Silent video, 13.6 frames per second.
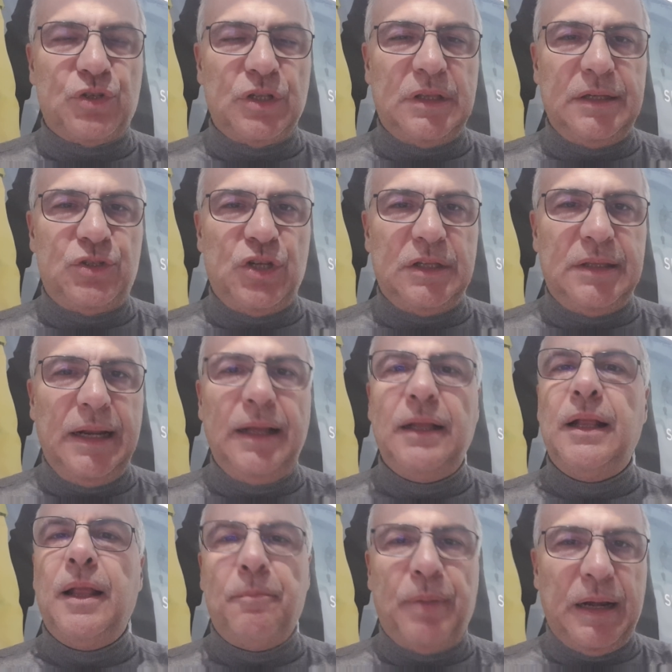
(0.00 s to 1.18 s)
eccetera, eccetera,
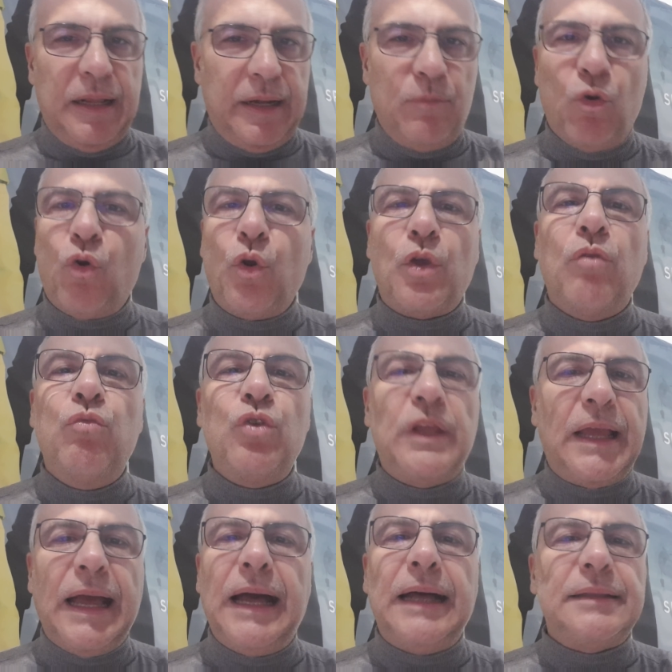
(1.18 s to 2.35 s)
parleremo con i
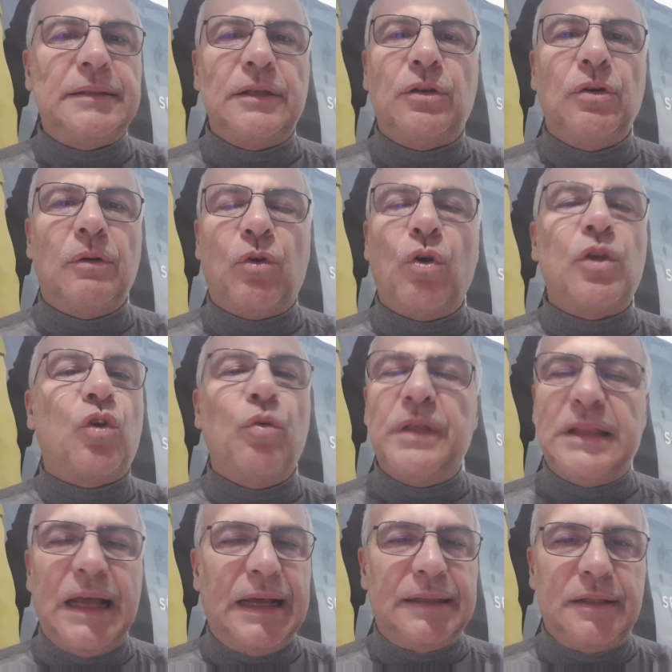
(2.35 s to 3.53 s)
comunicati, con i
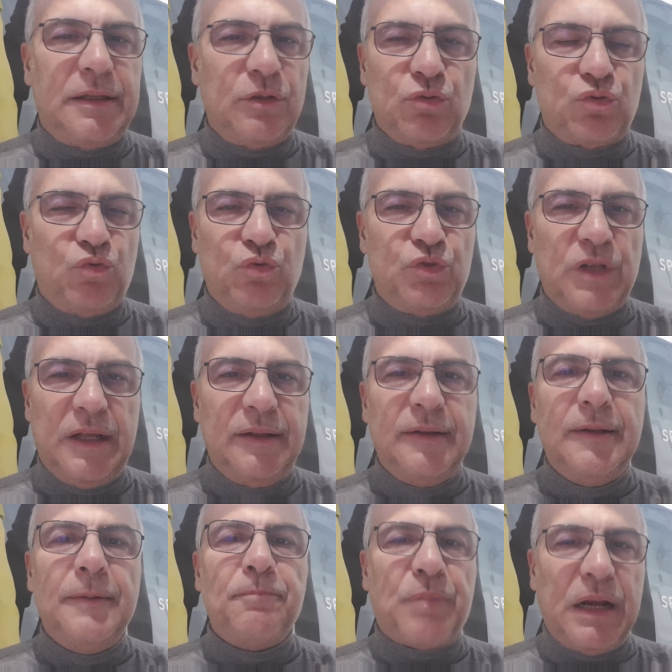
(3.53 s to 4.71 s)
comitati, chiedo scusa,
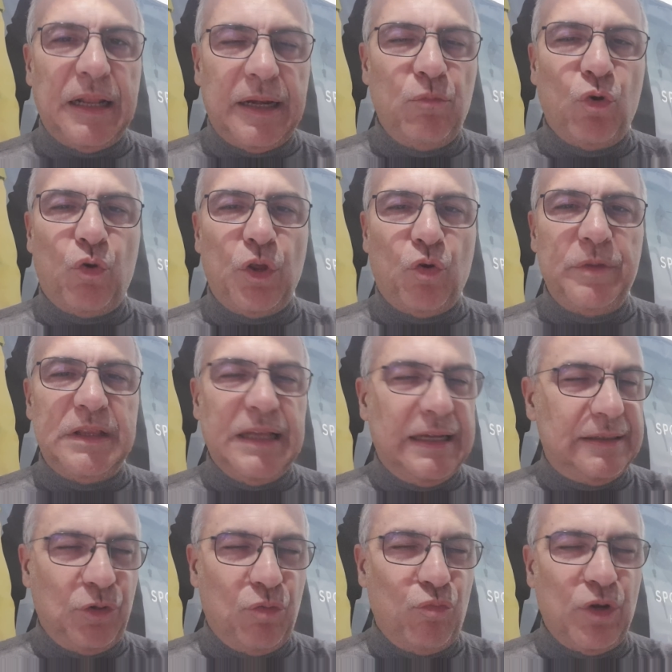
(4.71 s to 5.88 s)
parleremo con i
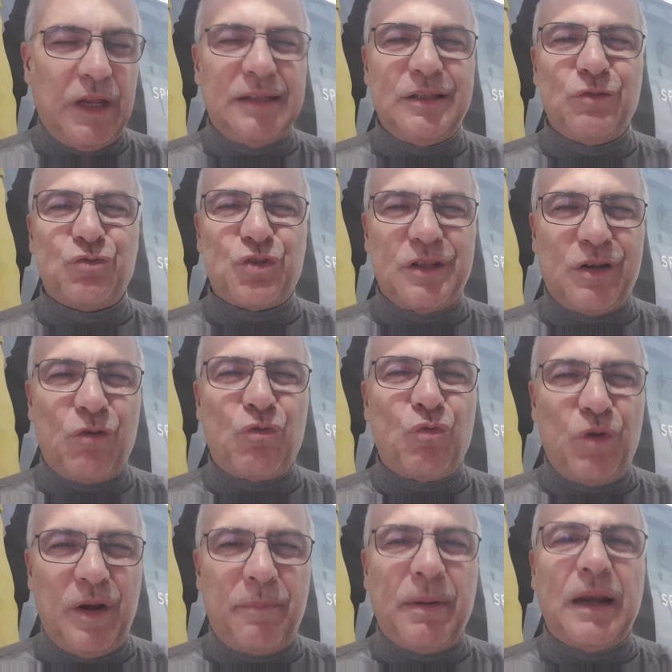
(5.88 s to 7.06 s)
comitati, i comunicati non c'entrano
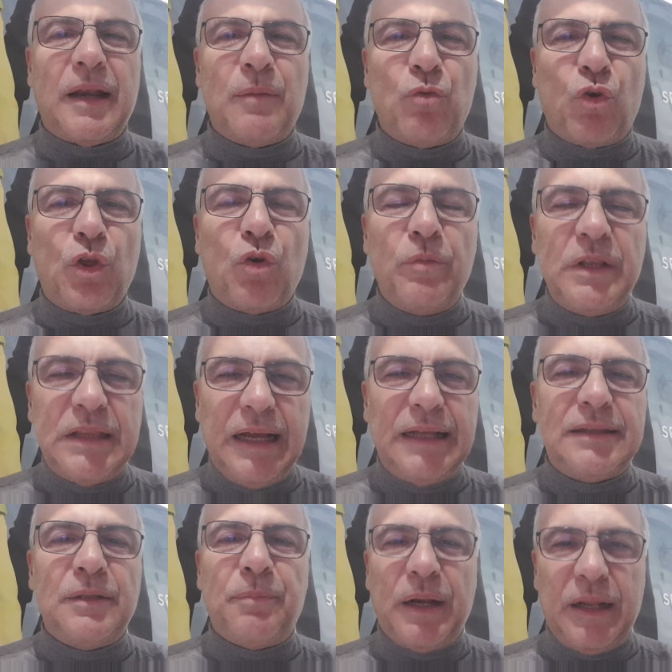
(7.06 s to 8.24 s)
nulla, parleremo con i
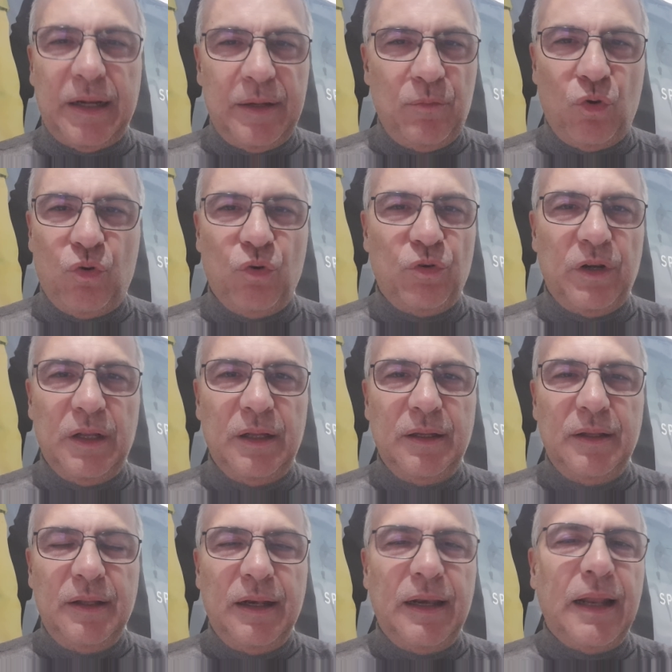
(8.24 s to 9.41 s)
comitati, parleremo con
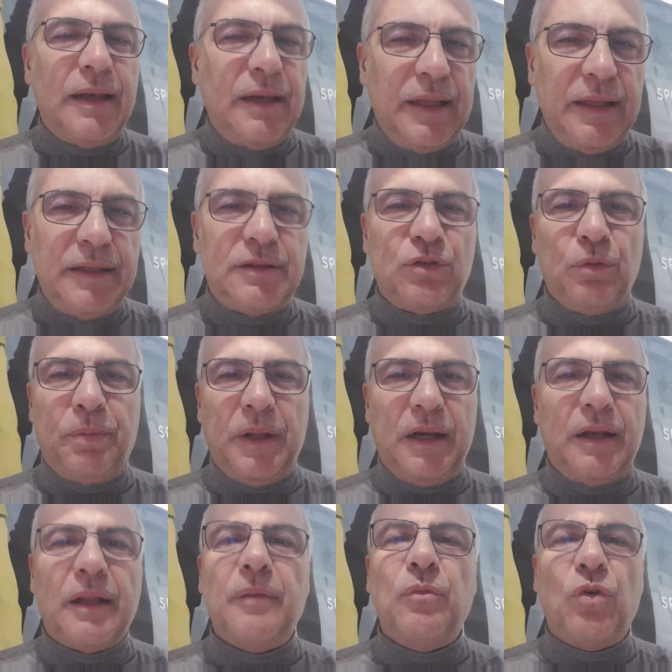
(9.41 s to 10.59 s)
l'annetto,
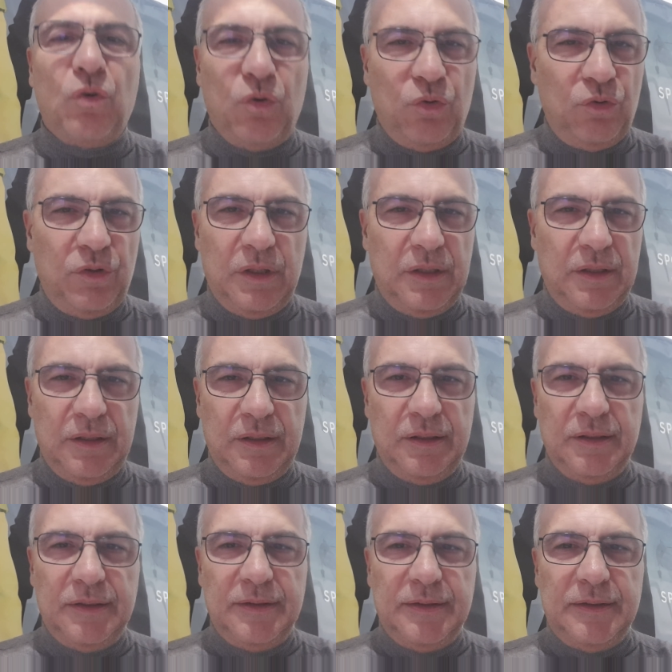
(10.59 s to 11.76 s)
parleremo con eh,
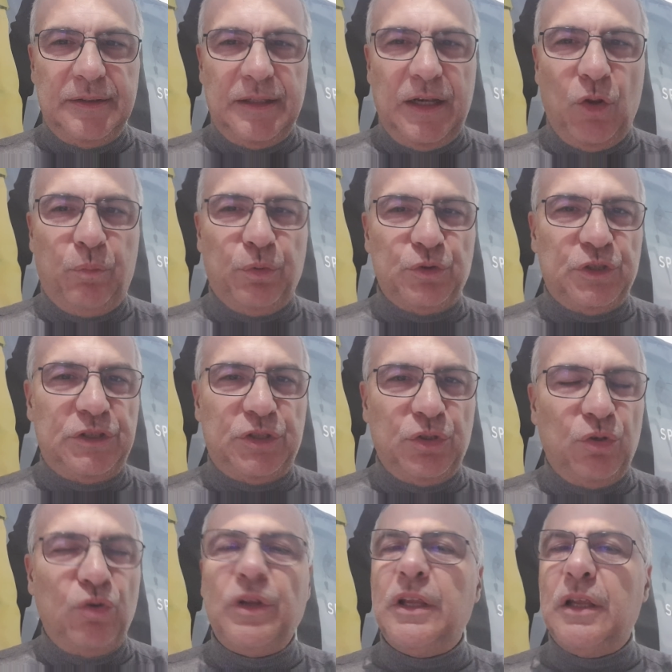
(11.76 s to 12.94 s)
le
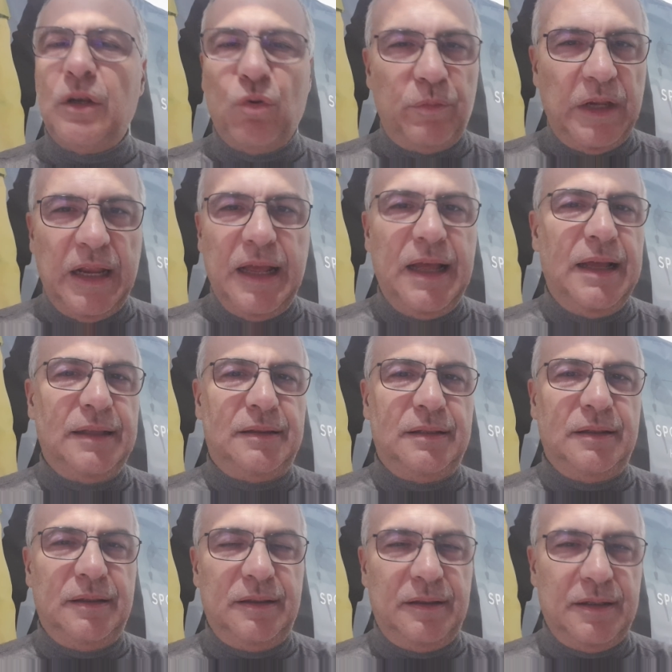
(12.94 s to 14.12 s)
opposizioni, gli
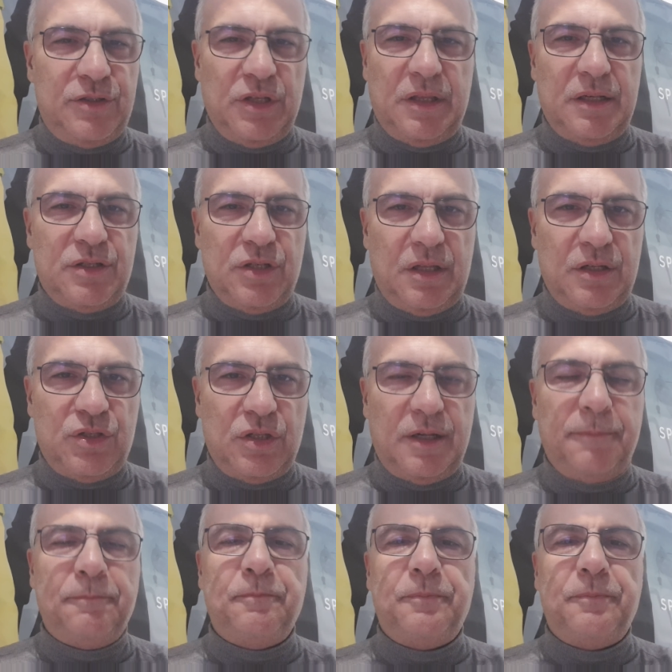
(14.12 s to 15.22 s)
illuminati, eccetera, eccetera, eccetera.